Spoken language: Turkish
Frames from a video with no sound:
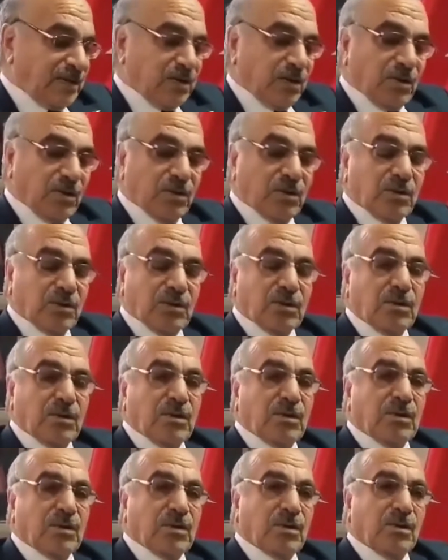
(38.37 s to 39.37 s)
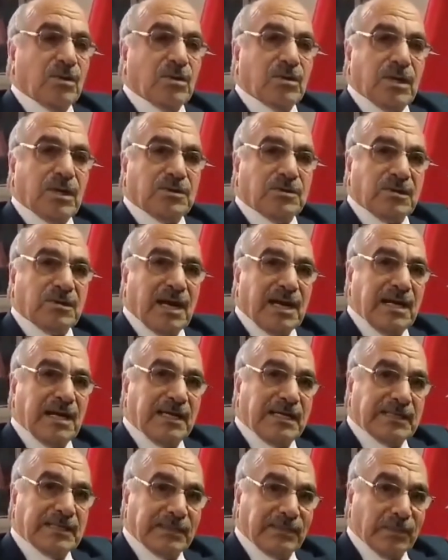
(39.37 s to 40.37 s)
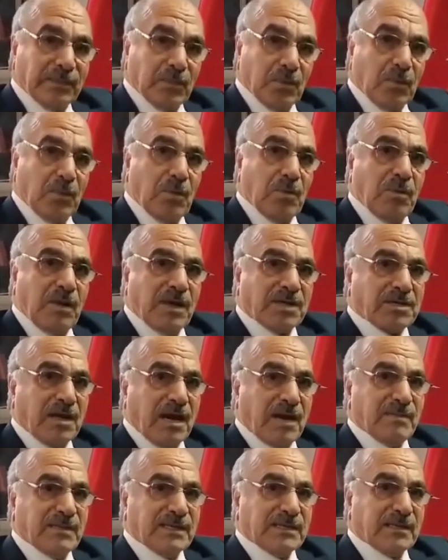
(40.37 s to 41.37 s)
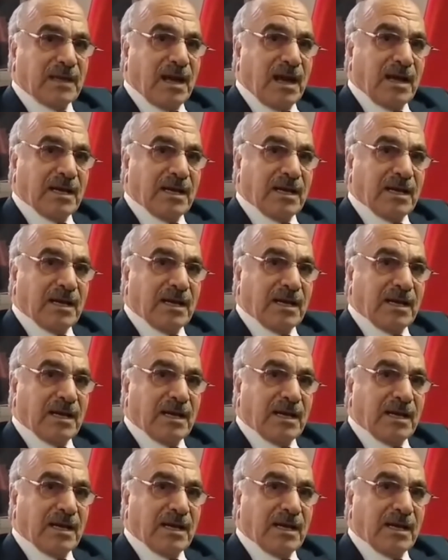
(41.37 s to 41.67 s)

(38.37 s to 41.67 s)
Alpiroğlu, ondan sonra İl Disiplin Kurulu Başkanımız